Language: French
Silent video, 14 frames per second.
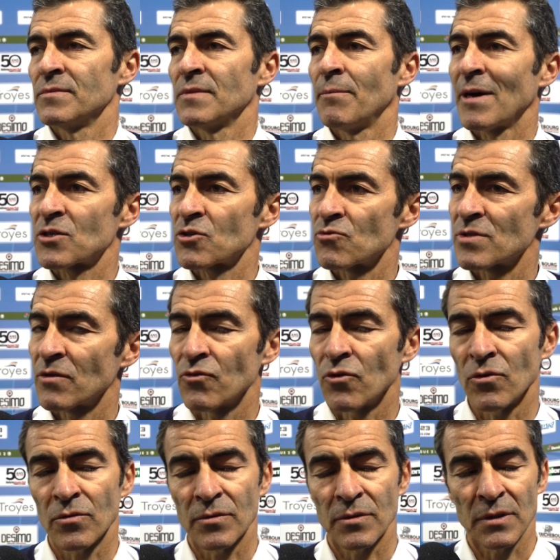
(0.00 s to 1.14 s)
au match, nous
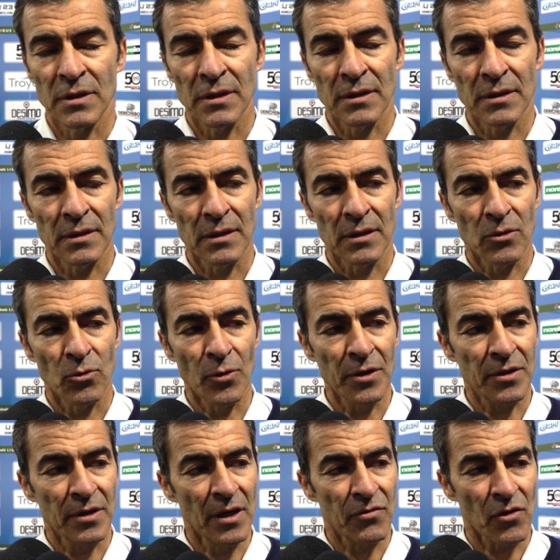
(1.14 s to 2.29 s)
avons 8-9
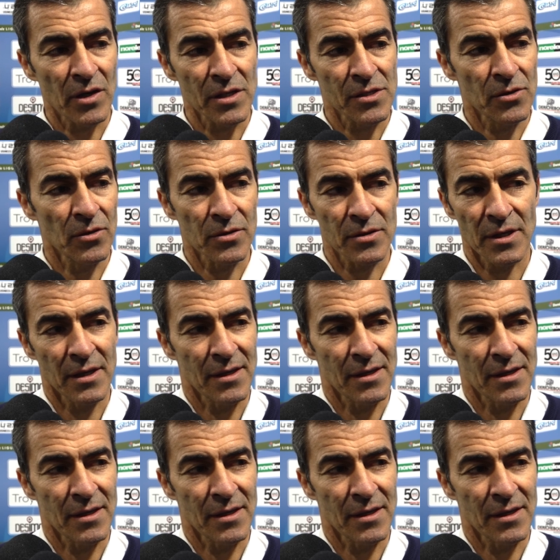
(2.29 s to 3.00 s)
euh, occasions.